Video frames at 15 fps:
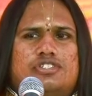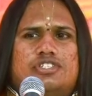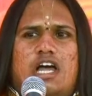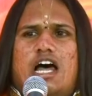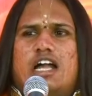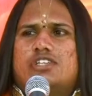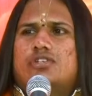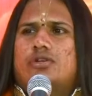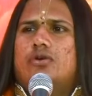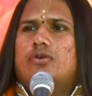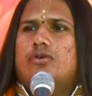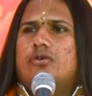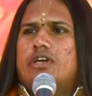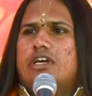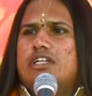चार
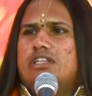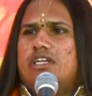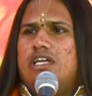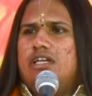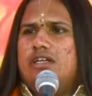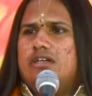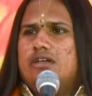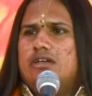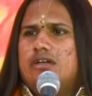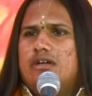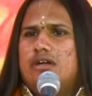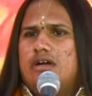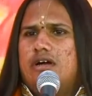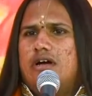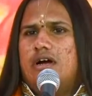श्लोकों के कितने
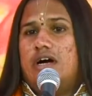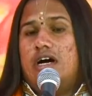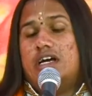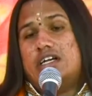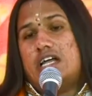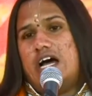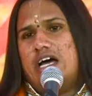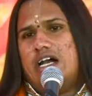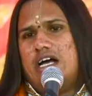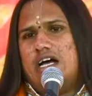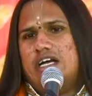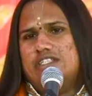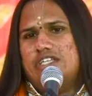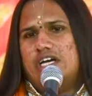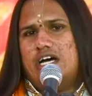अठारह
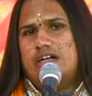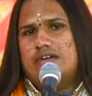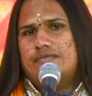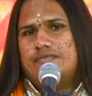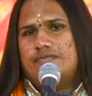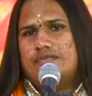हजार